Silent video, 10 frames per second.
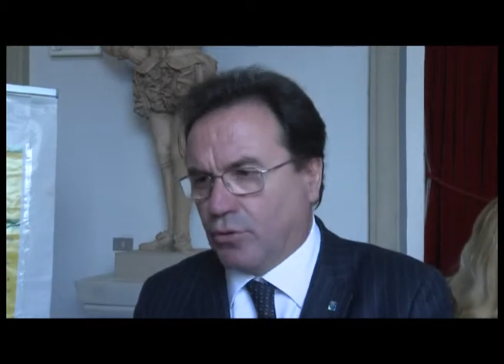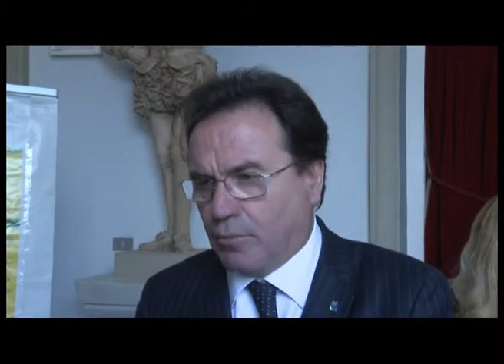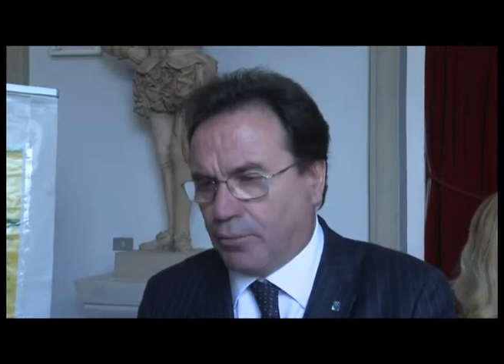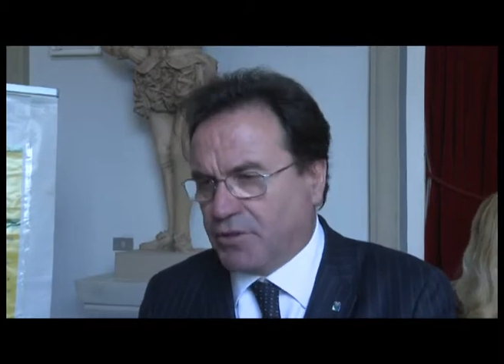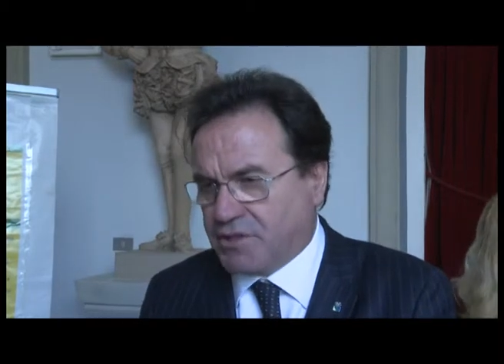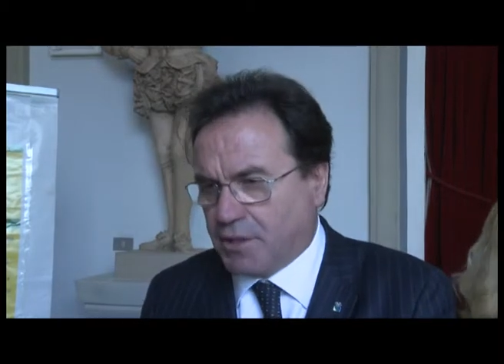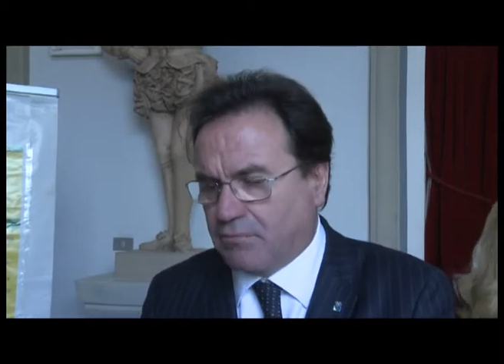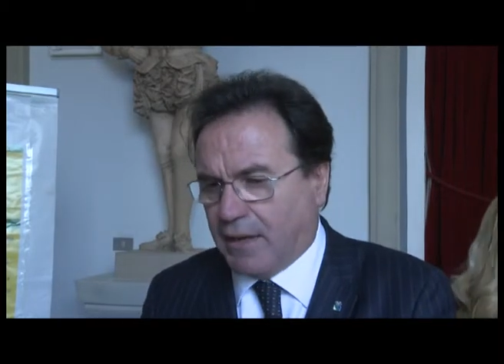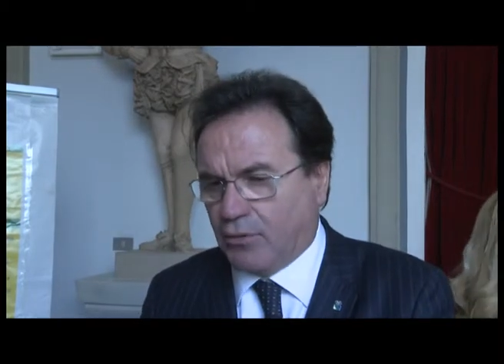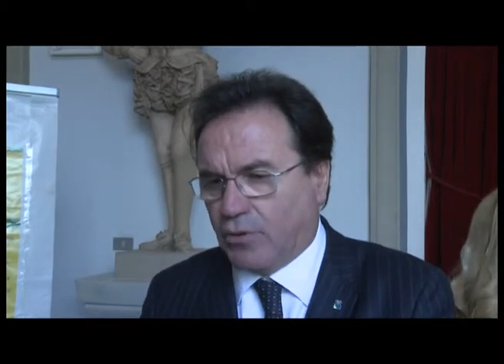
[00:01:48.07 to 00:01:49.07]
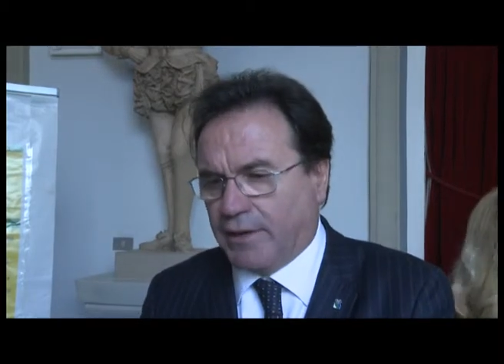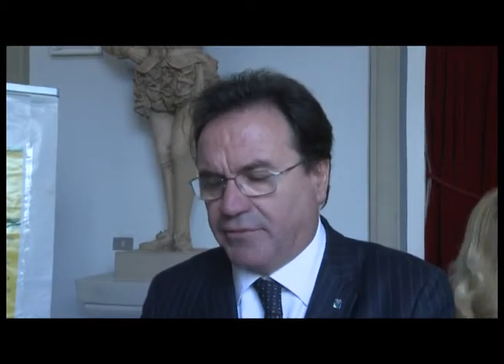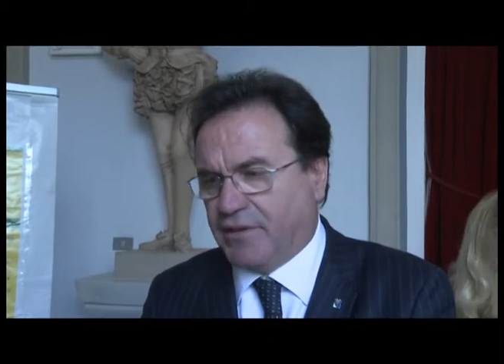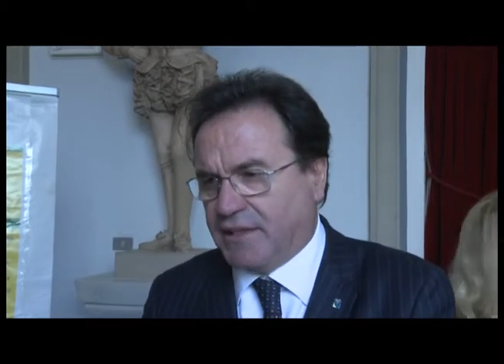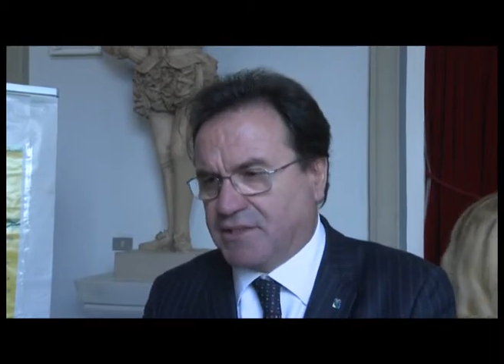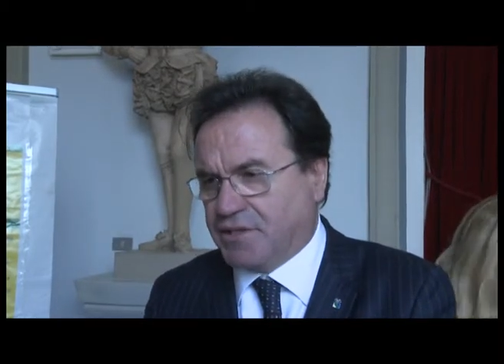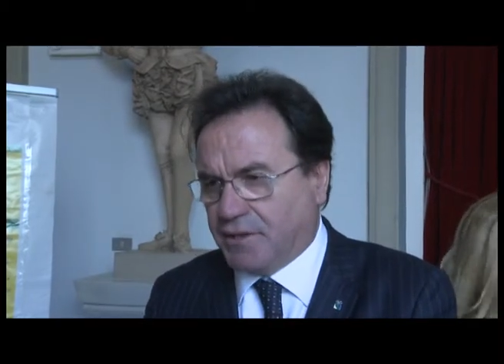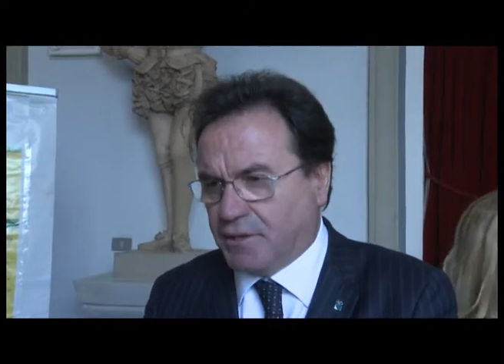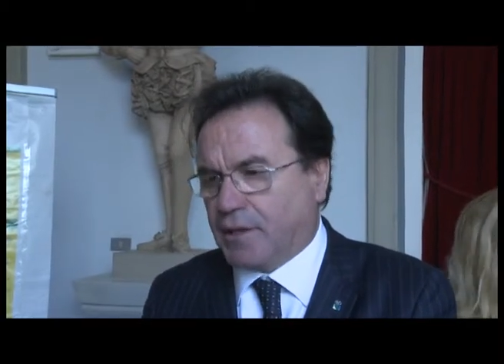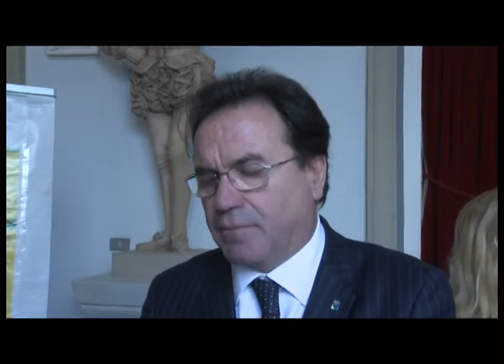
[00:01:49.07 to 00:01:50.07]
non può essere in mano ai
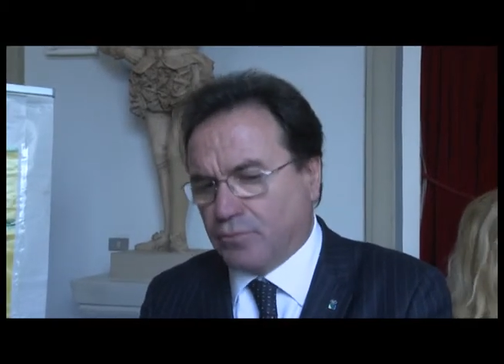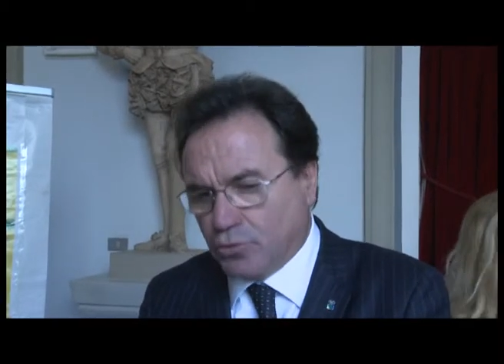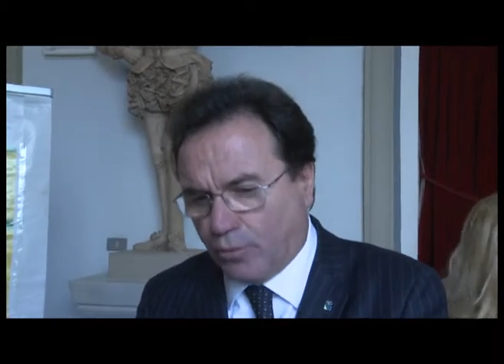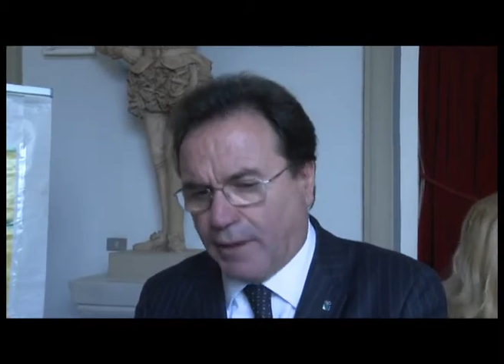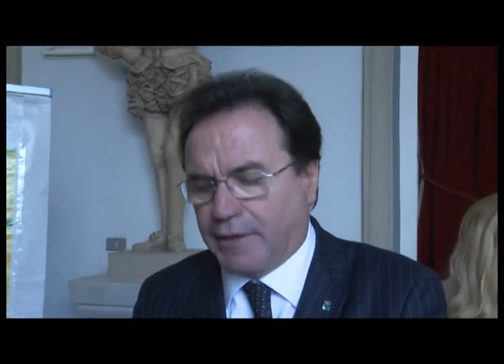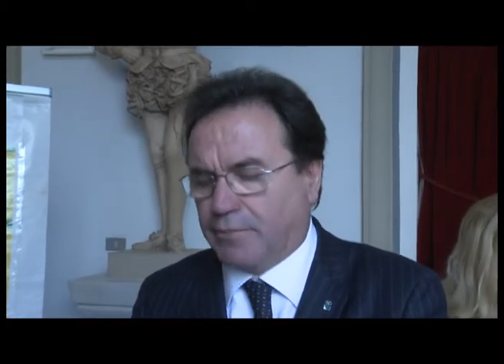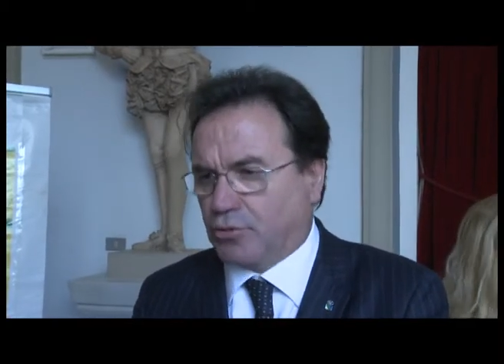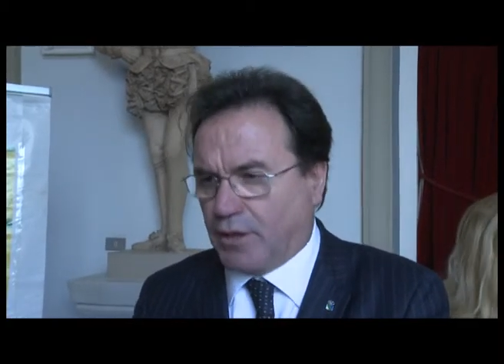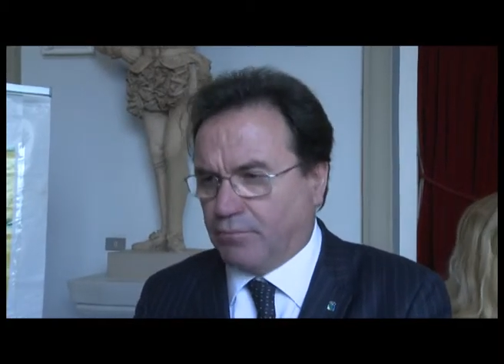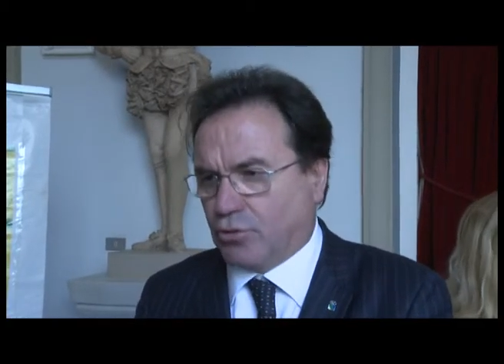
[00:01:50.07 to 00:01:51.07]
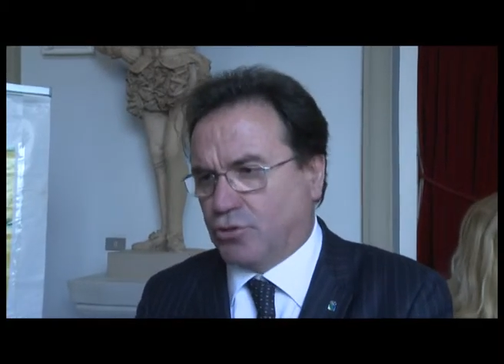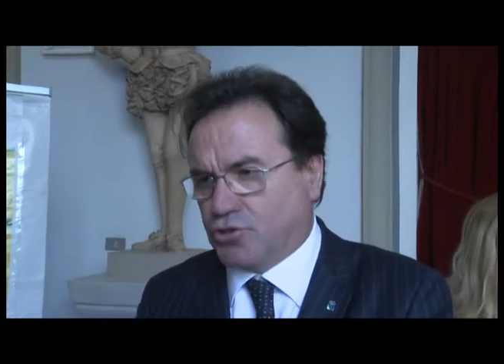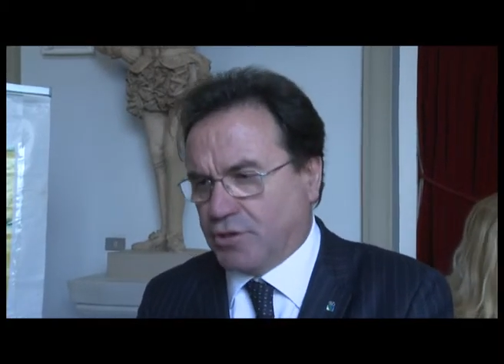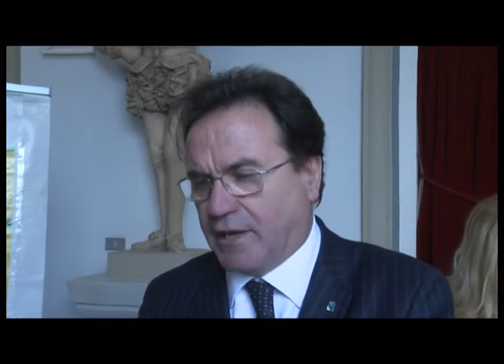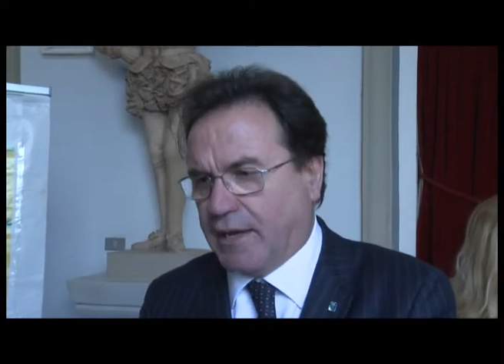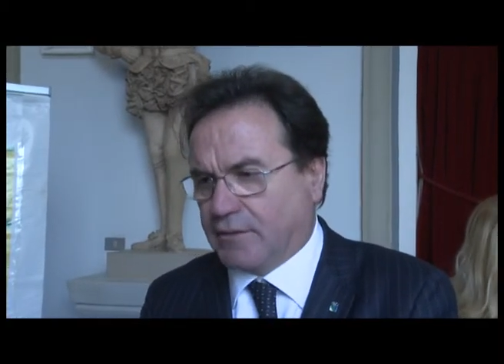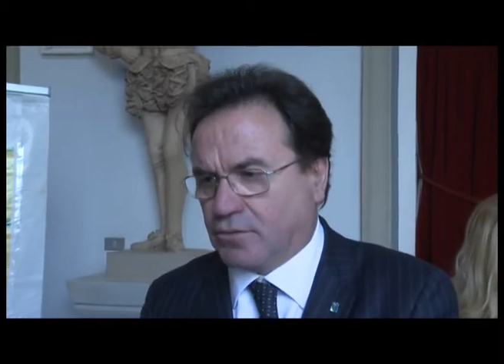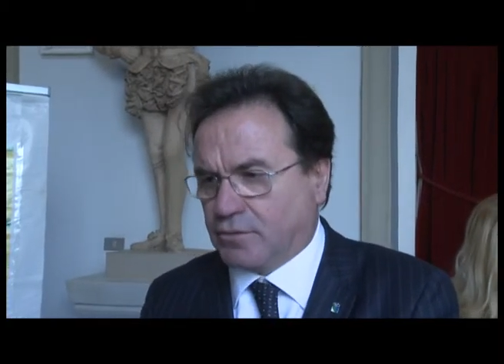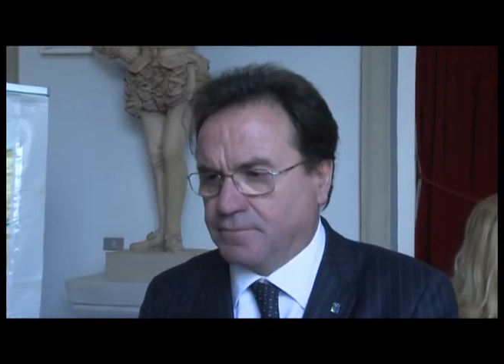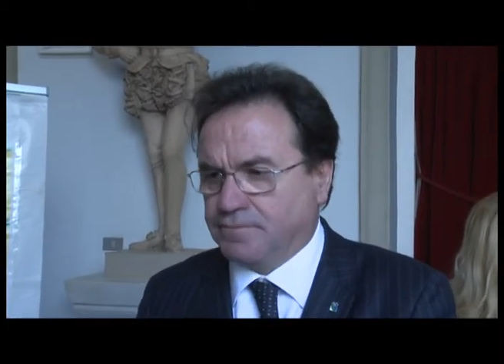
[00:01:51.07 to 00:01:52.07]
finanzieri che domani potrebbero decidere
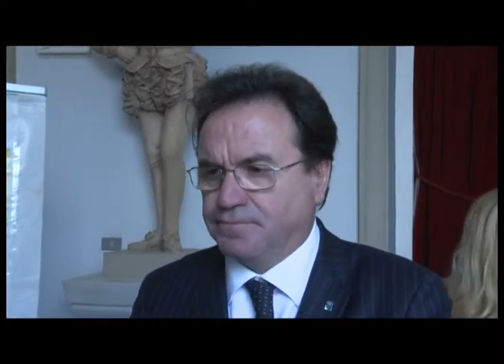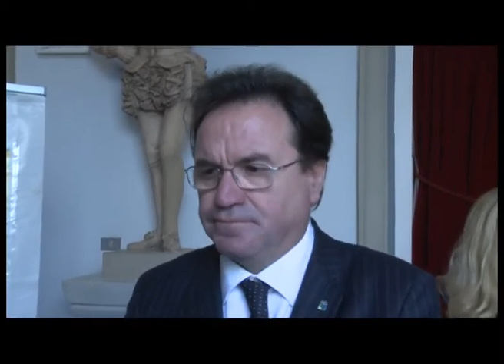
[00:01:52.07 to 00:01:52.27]
altro.